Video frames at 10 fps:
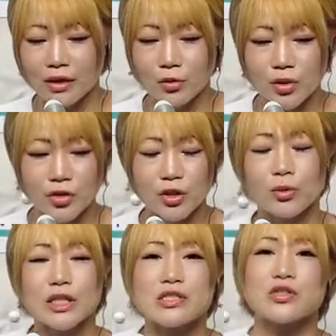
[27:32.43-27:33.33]
みゆき
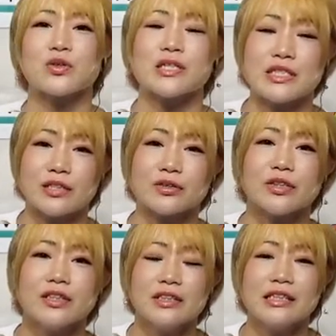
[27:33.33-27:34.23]
も欠場だしっていうこ
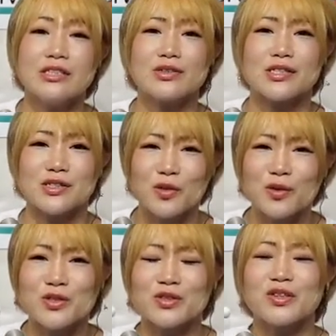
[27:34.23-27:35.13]
と、人数がすご
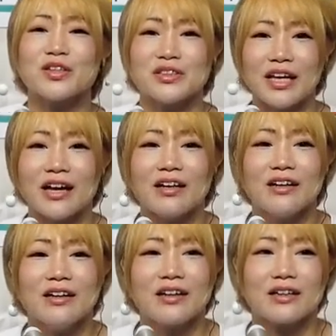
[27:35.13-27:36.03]
く少なくて、
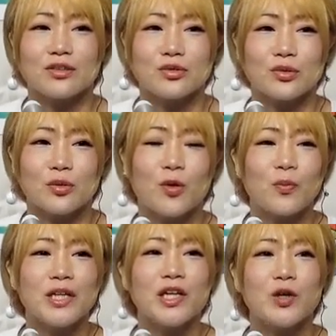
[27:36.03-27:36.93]

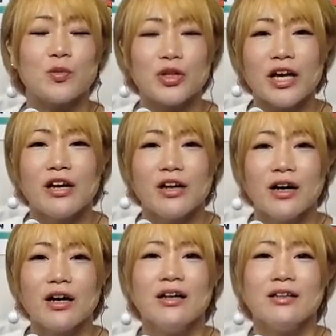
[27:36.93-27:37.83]
オープニングもね、
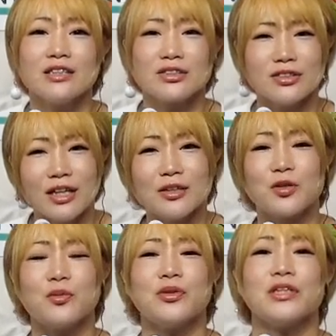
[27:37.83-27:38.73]
少ない
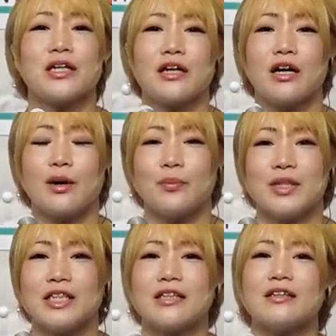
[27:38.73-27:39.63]
と思いながら
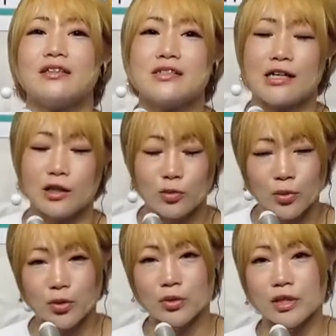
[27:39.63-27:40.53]
見てたんですけど
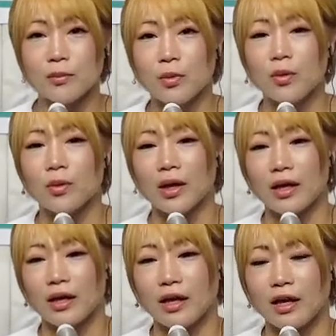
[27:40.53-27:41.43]
も、でも、
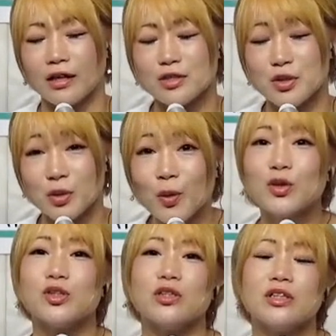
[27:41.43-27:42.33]
すご
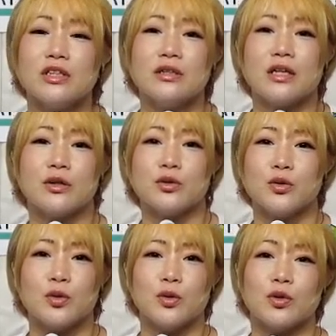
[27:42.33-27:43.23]
く、メ
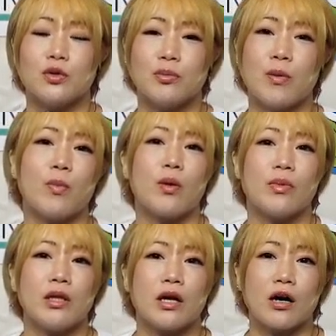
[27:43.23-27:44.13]
ンバー
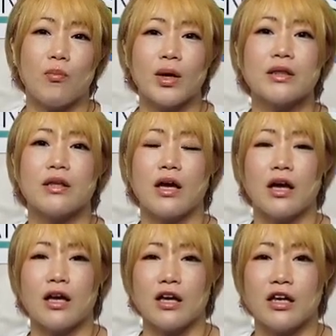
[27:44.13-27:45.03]
みんな頑張っ
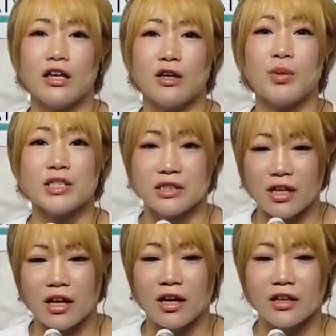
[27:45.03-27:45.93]
ていまし
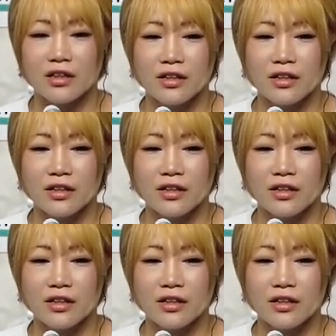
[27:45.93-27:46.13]
て、